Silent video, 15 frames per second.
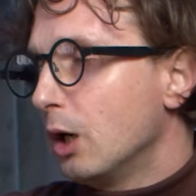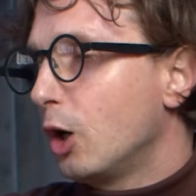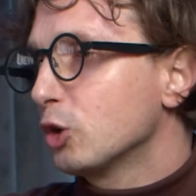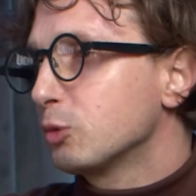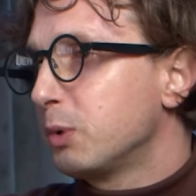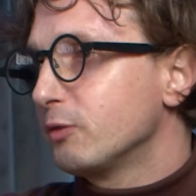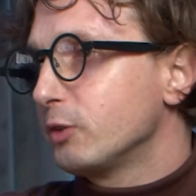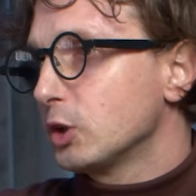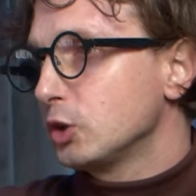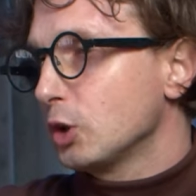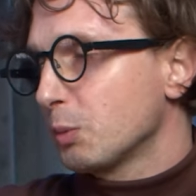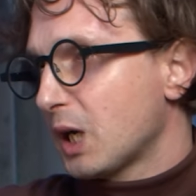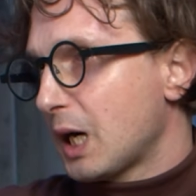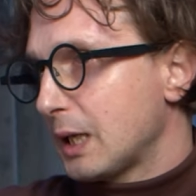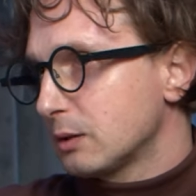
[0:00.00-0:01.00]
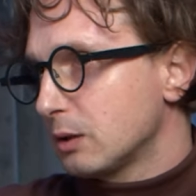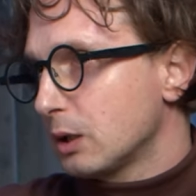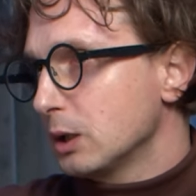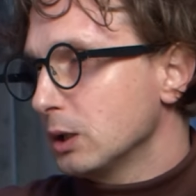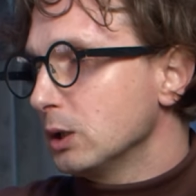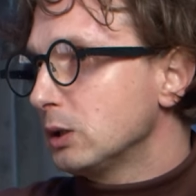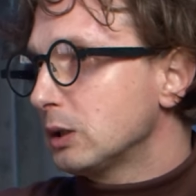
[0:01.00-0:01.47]
odpowiednią
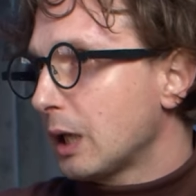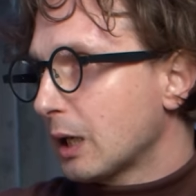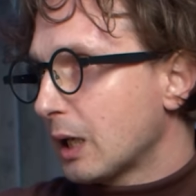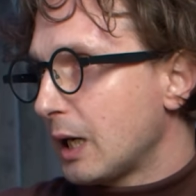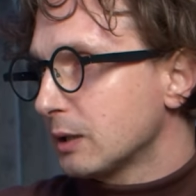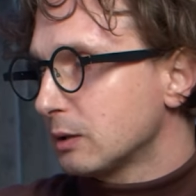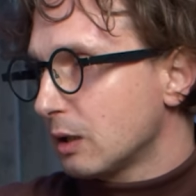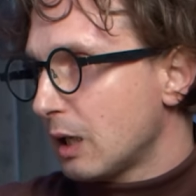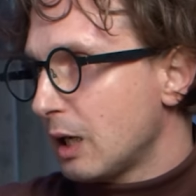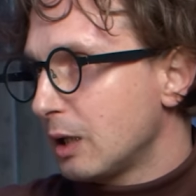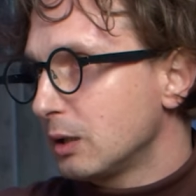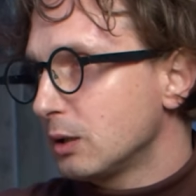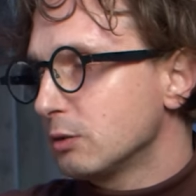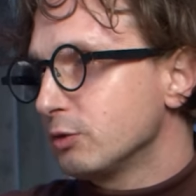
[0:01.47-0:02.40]
kadrę i ta kadra